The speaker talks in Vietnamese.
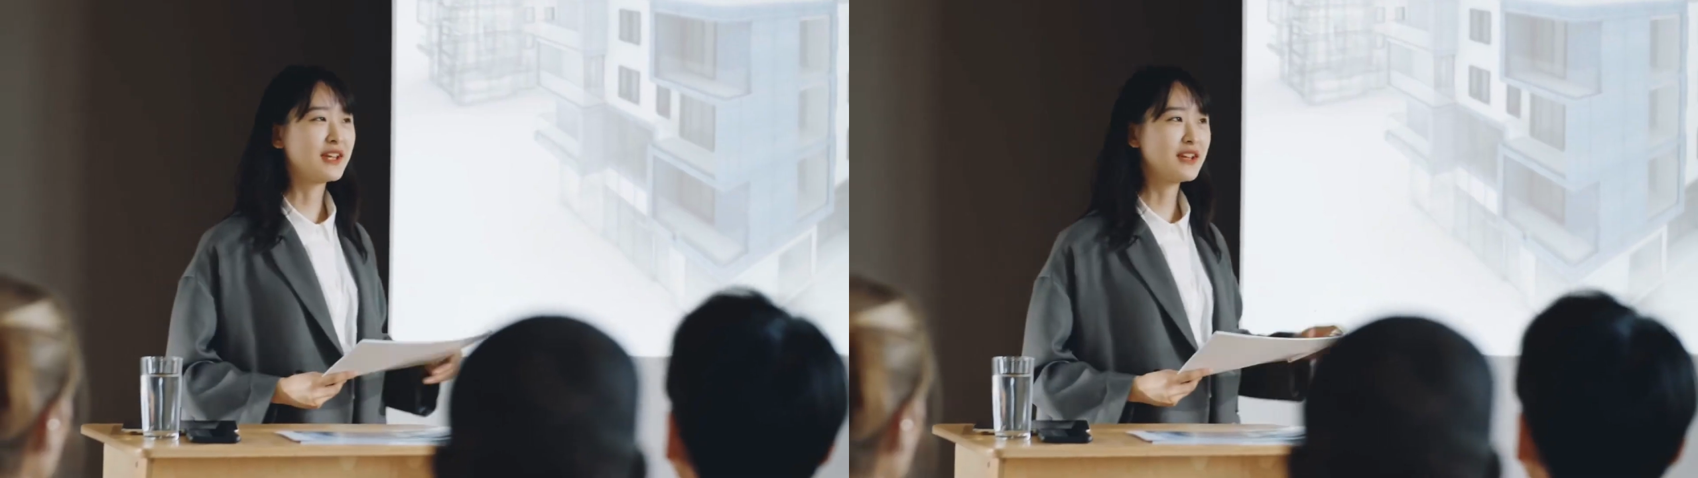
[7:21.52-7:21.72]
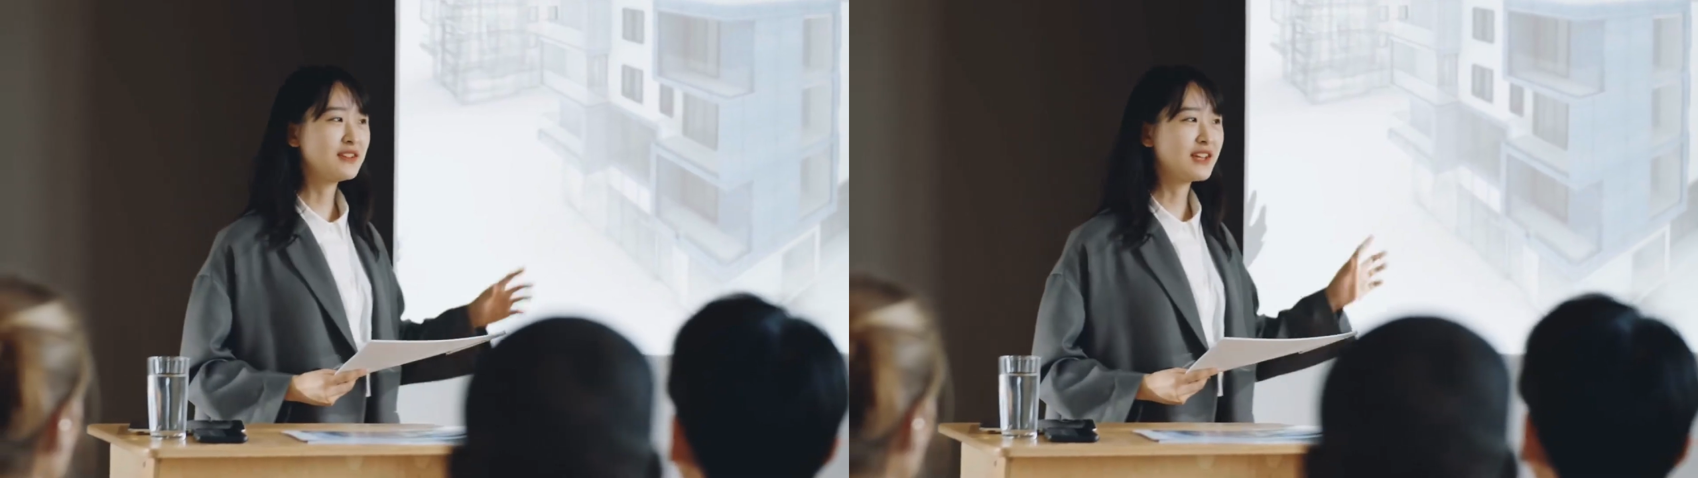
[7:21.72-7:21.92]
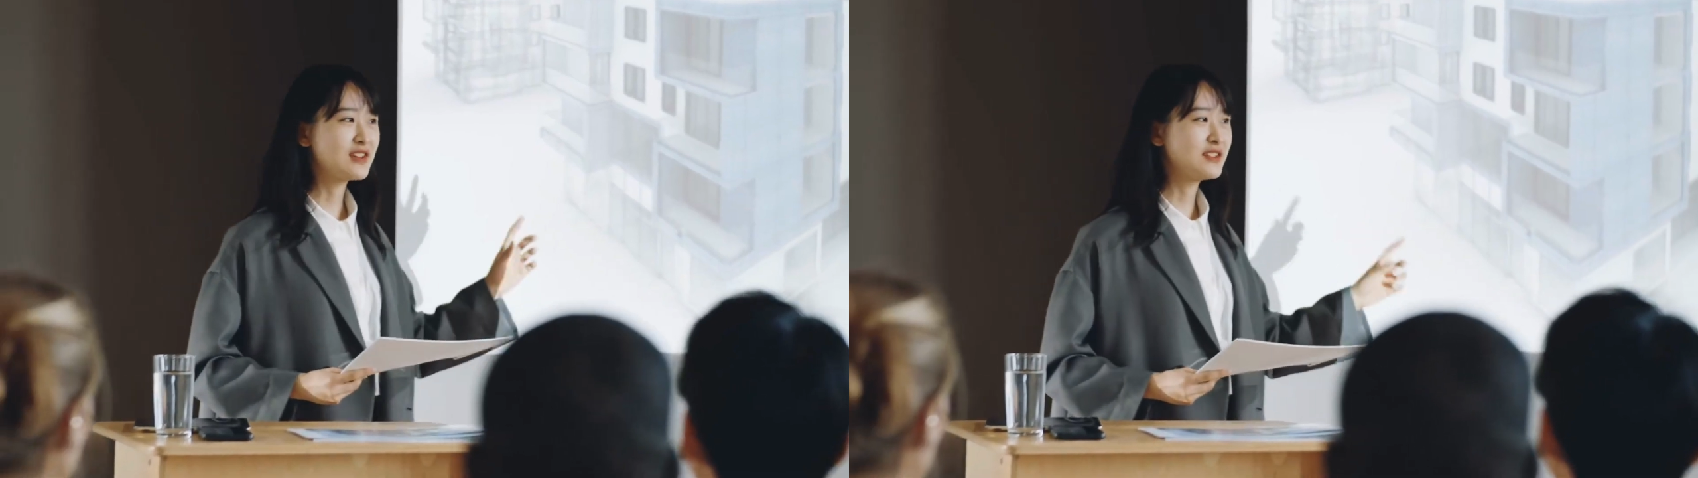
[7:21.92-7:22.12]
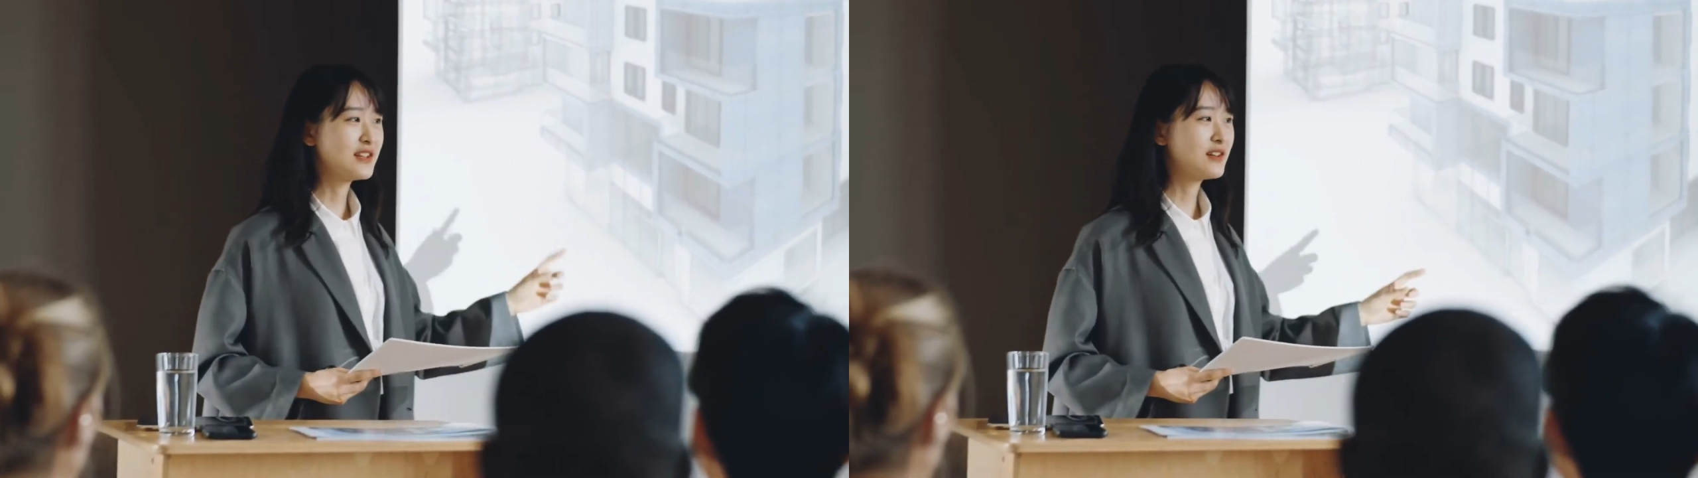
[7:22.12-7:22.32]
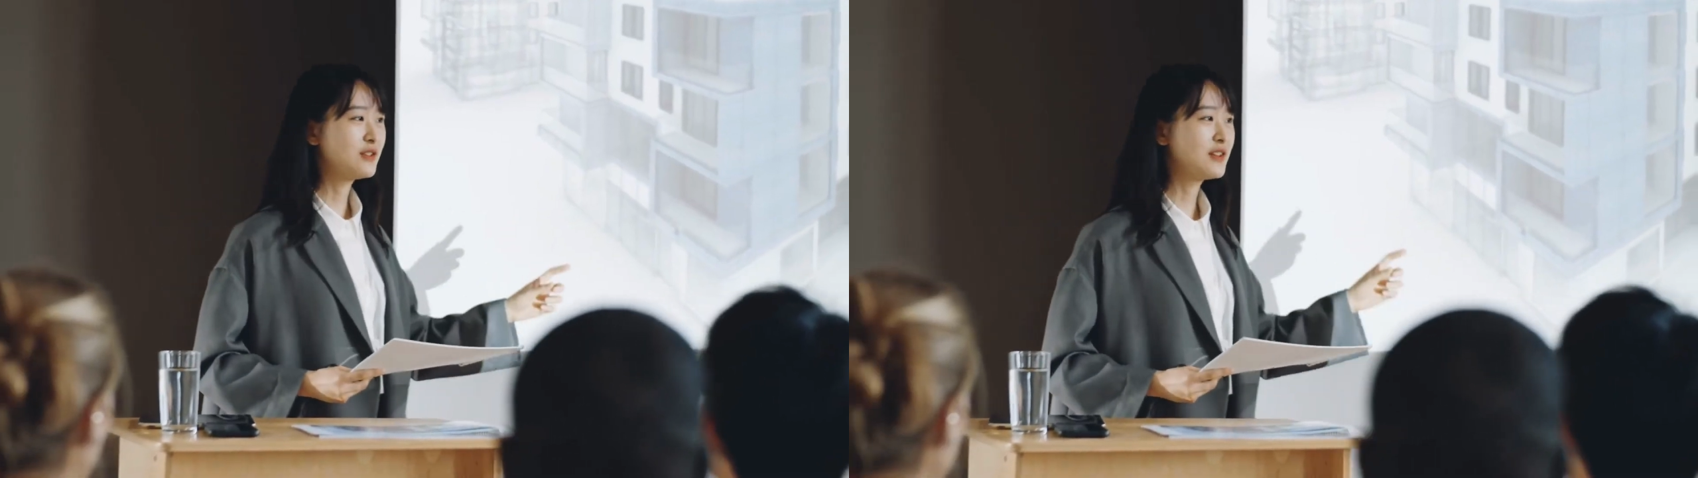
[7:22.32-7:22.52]
loạt lên
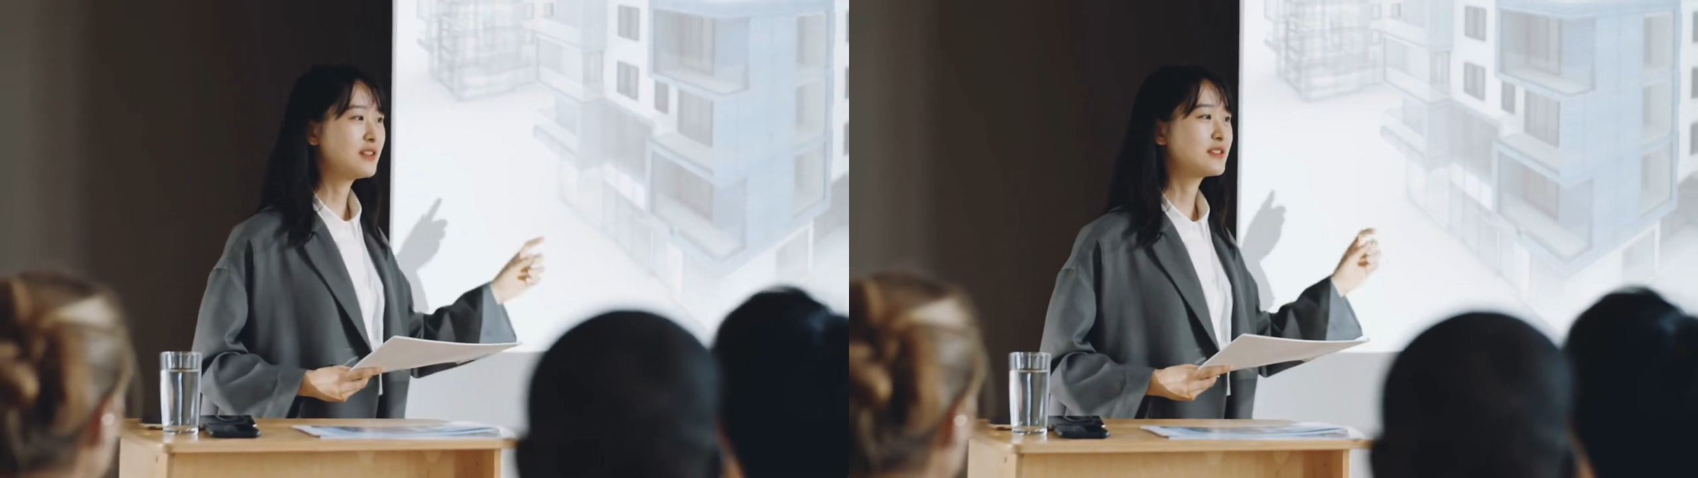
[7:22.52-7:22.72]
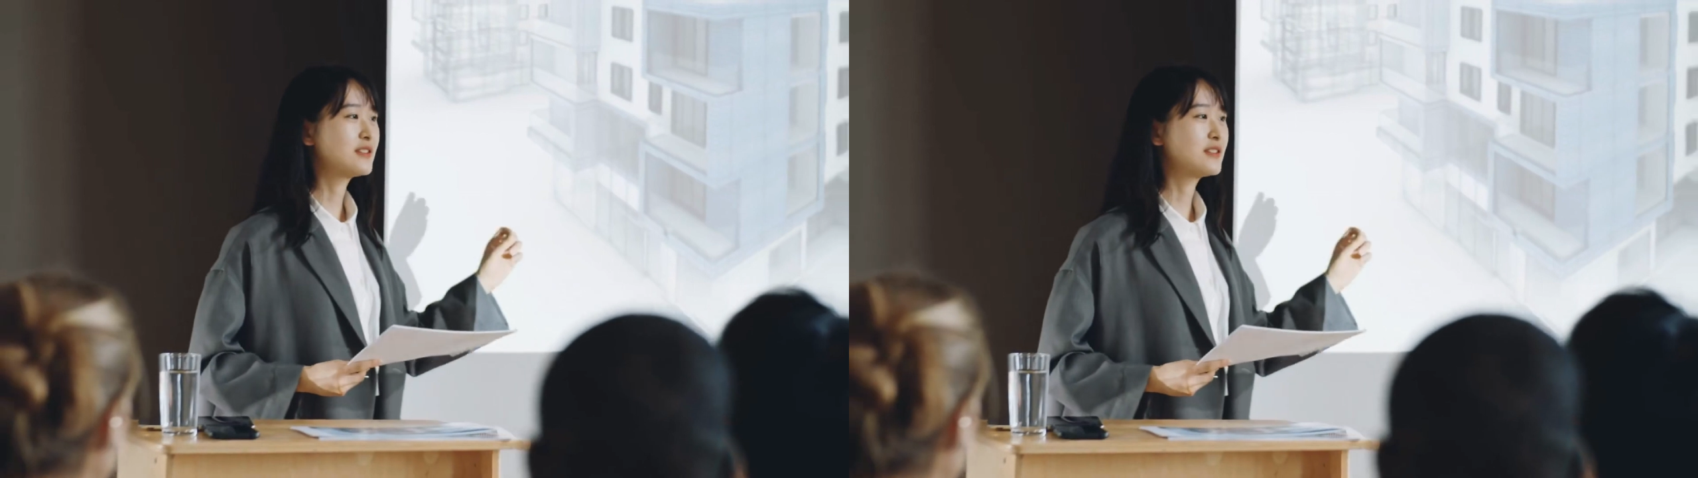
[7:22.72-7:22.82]
tiếng đừng